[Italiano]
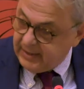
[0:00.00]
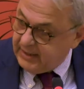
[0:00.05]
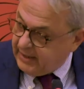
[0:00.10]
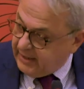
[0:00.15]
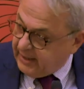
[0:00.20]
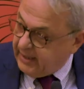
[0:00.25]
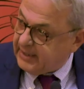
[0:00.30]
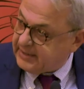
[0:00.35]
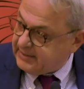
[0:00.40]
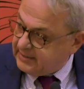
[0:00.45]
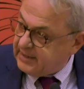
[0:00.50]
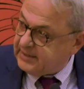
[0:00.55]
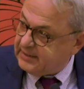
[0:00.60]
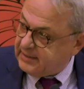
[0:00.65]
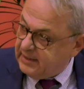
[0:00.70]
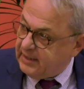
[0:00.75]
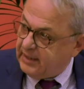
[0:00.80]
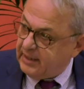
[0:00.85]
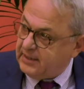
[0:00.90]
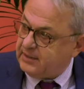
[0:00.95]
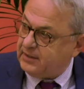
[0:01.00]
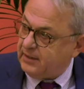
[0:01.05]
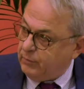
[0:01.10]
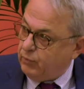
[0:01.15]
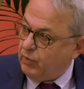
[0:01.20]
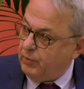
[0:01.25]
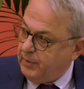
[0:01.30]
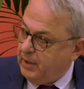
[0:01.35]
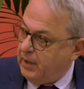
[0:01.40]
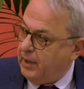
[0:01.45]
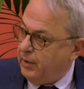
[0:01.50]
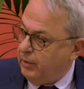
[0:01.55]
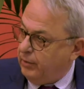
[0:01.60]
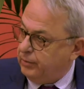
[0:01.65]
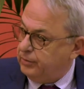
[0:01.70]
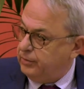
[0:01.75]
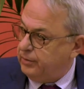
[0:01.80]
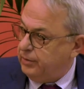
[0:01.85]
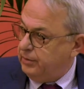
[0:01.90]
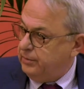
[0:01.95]
ricchezza, la stessa ricchezza del
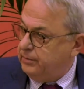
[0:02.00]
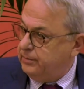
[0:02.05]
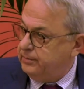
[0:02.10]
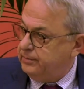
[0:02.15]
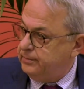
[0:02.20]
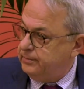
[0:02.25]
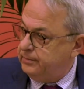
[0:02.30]
2008